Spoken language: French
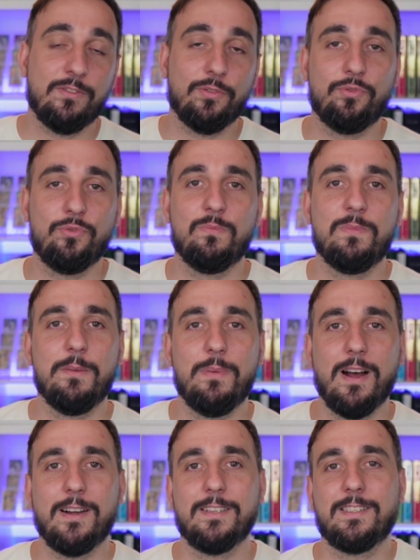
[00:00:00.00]
Et surtout, n'oubliez
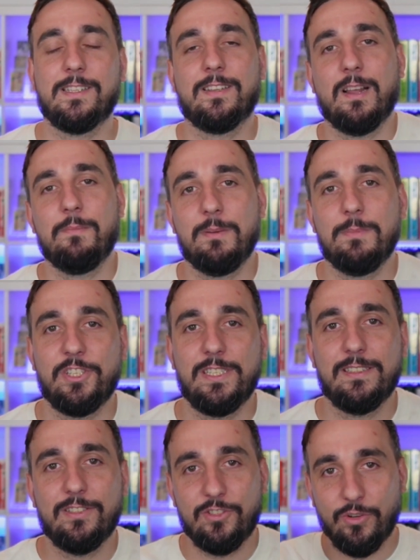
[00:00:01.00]
pas, c'était de la belle
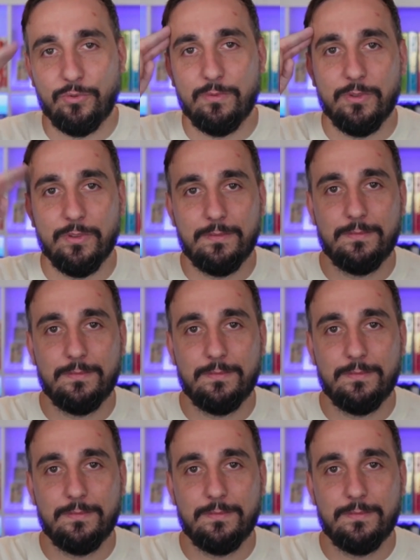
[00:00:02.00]
magie. Ciao tout le monde.